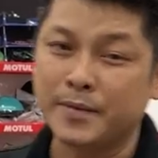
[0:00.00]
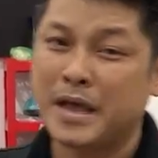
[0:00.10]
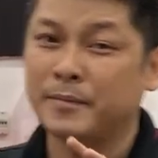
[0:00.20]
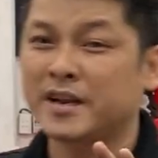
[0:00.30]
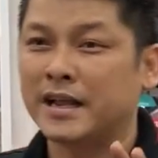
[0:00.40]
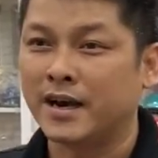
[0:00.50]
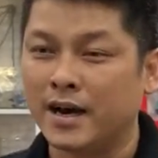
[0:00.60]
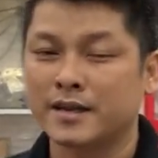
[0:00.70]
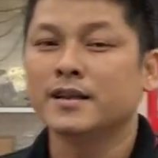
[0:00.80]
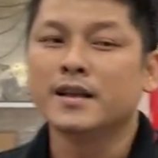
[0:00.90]
clip em đến đây là
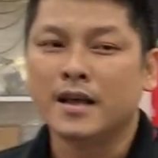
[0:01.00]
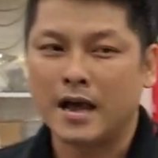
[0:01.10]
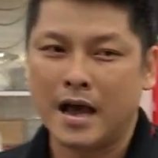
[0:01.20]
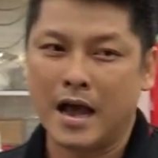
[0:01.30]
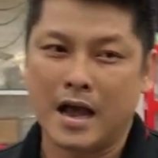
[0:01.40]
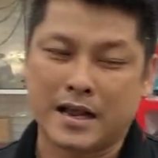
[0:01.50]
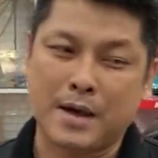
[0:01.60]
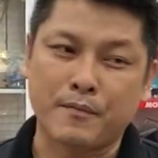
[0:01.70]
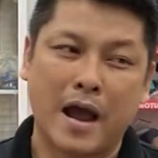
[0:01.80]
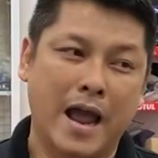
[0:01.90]
hết à,
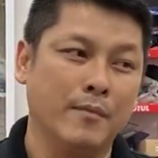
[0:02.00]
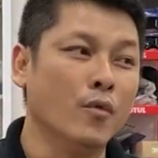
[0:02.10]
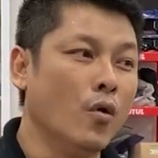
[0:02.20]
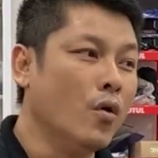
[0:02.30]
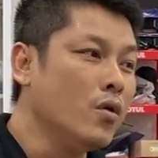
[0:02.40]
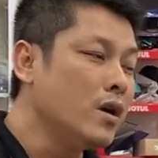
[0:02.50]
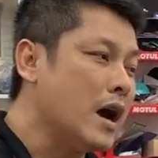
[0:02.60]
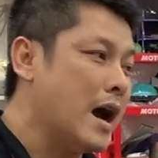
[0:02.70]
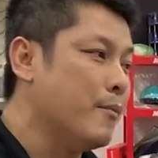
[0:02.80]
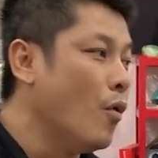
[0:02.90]
các bạn muốn
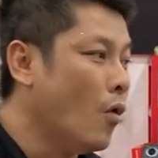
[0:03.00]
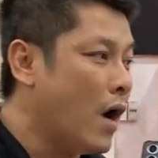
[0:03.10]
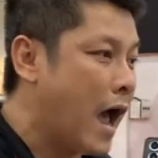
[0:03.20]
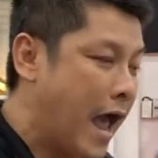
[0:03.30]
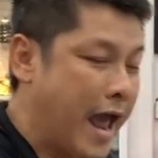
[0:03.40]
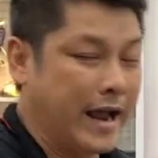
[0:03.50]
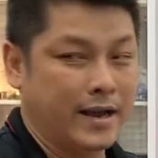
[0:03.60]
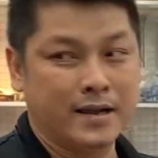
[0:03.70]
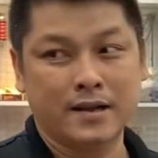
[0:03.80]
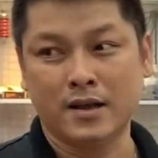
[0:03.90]
à, mua hàng